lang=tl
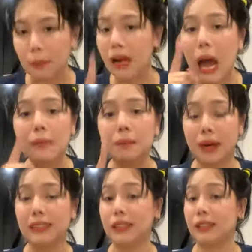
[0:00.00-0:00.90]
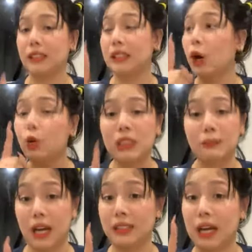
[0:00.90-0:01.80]
Maraming beses na kinausap
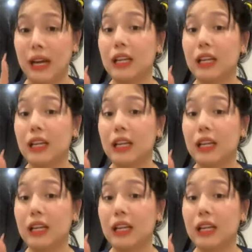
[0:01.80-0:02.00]
na kita